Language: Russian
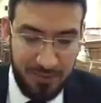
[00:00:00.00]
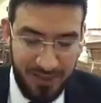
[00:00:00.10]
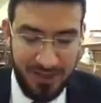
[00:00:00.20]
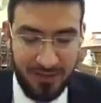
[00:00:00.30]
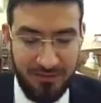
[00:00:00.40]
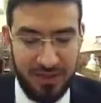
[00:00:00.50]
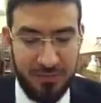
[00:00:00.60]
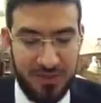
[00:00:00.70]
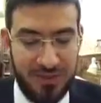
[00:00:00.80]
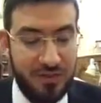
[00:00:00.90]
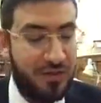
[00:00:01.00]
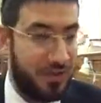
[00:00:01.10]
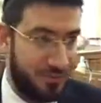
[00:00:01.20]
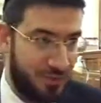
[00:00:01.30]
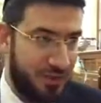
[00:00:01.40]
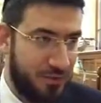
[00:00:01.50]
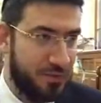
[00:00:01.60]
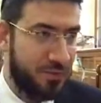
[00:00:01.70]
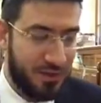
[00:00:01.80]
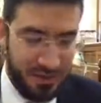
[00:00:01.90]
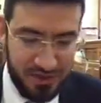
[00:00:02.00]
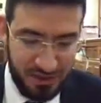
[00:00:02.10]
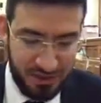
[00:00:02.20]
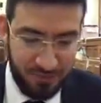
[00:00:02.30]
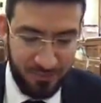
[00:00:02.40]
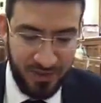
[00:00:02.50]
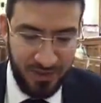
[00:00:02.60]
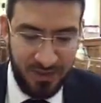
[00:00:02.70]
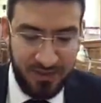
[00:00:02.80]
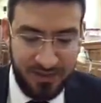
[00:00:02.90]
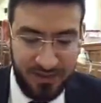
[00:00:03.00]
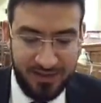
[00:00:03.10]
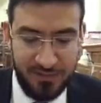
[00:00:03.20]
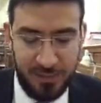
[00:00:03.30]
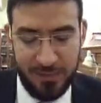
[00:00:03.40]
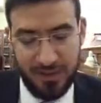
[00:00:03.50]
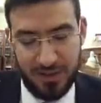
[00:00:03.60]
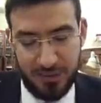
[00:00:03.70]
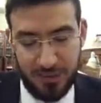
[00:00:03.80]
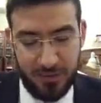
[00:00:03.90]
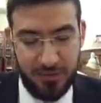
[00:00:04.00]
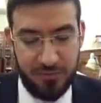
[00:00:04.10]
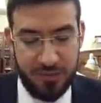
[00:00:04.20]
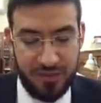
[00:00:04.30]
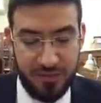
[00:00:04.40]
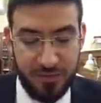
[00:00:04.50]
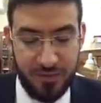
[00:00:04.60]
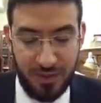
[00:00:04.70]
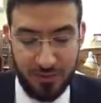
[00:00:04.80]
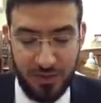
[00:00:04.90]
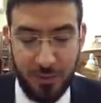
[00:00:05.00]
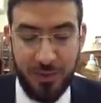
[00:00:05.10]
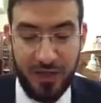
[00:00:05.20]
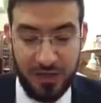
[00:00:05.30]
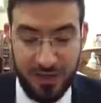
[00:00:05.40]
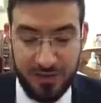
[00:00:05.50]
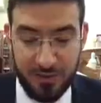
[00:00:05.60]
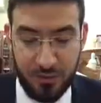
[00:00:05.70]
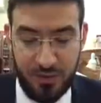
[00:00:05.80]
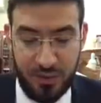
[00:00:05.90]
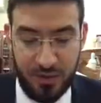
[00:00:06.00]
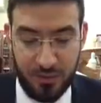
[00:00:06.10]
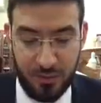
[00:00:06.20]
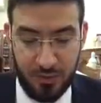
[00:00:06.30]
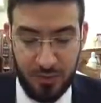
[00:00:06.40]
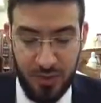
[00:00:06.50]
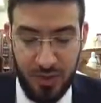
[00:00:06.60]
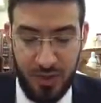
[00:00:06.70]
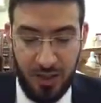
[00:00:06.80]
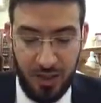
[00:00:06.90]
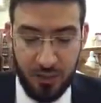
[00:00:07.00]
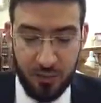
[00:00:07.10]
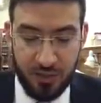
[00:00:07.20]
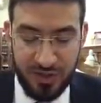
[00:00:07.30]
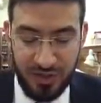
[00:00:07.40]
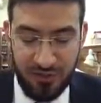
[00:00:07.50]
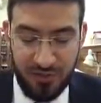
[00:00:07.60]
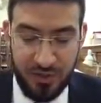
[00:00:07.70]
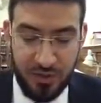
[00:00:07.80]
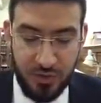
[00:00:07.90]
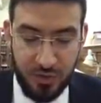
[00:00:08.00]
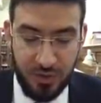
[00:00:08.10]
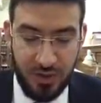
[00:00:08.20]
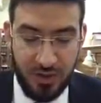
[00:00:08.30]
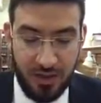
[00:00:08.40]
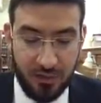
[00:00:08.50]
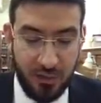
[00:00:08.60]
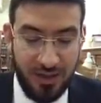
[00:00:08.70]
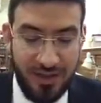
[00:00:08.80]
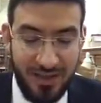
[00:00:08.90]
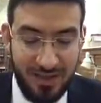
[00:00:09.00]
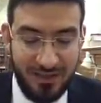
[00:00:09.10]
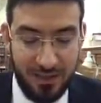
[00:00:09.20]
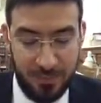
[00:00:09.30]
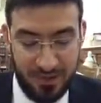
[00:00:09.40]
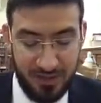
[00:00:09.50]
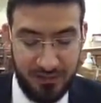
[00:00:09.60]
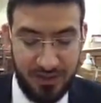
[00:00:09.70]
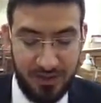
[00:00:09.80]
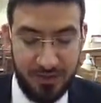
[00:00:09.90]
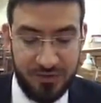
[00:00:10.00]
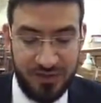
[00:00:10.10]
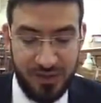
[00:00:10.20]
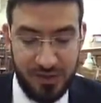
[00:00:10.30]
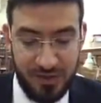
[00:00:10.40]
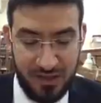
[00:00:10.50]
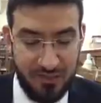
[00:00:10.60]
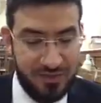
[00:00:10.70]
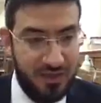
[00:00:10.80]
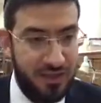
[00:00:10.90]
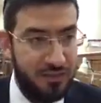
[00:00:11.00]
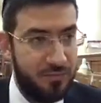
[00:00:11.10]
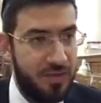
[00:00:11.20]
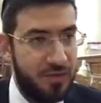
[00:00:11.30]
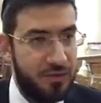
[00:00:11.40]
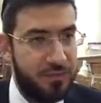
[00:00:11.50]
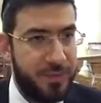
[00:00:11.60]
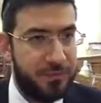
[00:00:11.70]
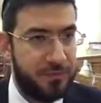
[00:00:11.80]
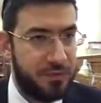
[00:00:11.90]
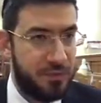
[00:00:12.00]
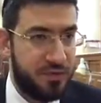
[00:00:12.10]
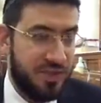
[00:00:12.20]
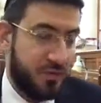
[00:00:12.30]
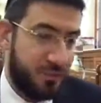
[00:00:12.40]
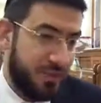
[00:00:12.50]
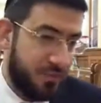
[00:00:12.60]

не менее, говорит Мишна, такая сука тоже будет кошерная. И третий пример, который приводит Мишна, сука гдула, большая сука, которую окружили вещью, которой нельзя покрывать, да, то есть некошерным схахом. То есть в первых двух случаях